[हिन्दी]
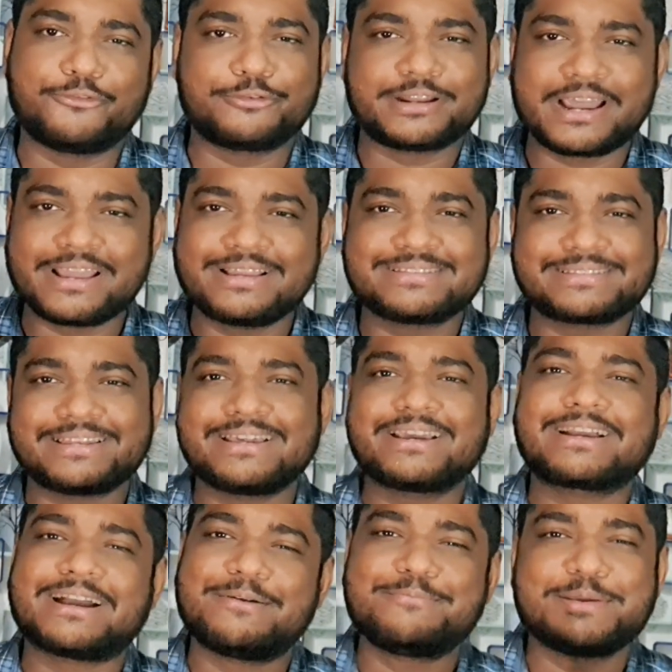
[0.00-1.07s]
फूटा है इसीलिए
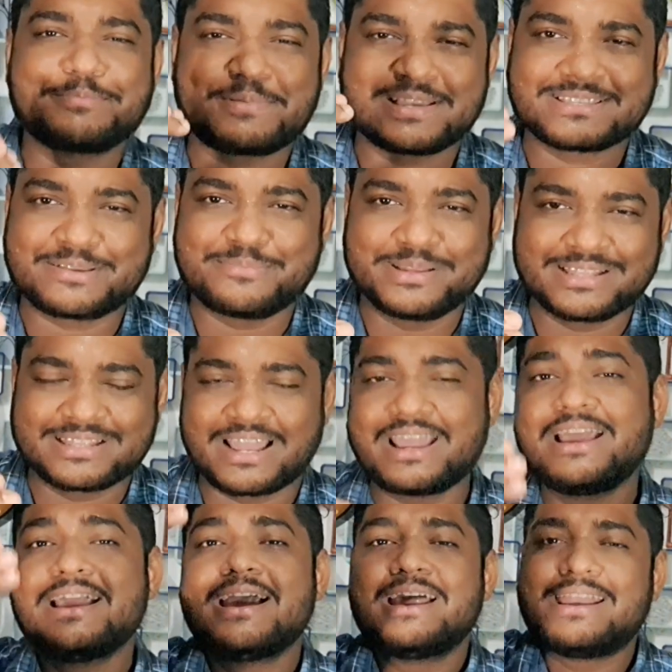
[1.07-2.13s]
कम ही पैसा मिलता
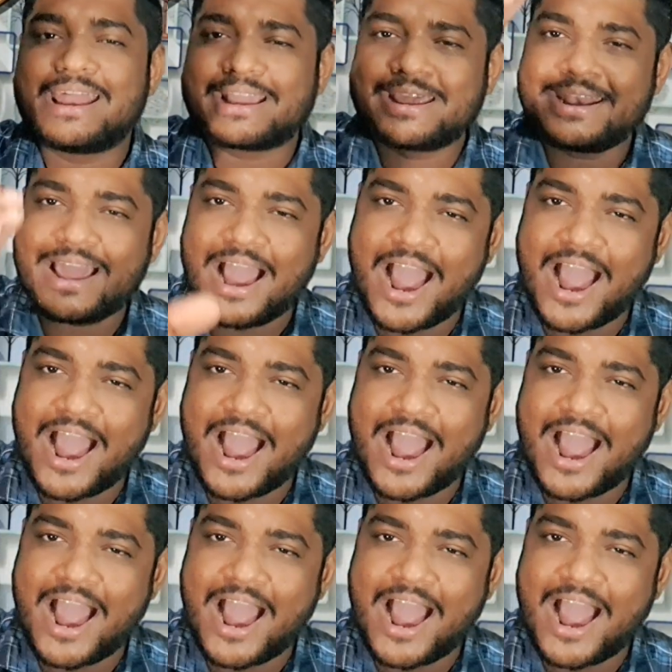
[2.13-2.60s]
है लेकिन